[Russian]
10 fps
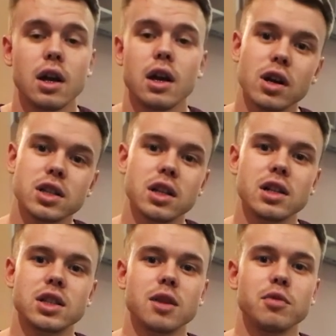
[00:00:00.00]
Но
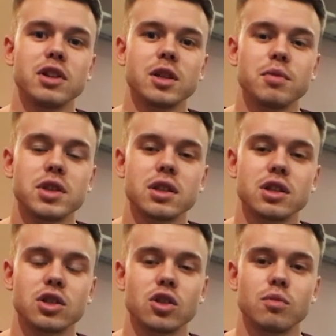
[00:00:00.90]
оказалось, там было
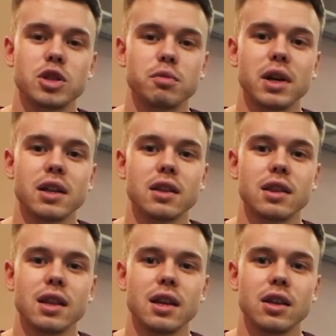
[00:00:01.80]
написано, что
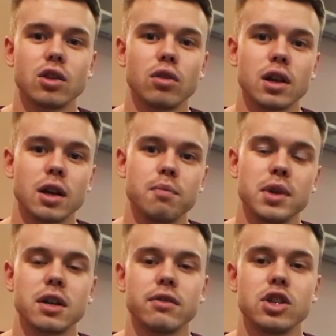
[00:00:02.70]
бесплатный только
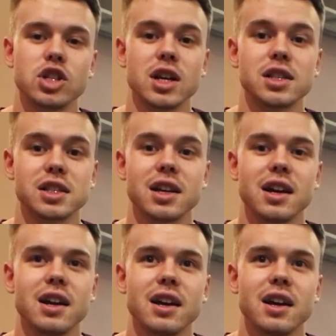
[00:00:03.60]
первый час.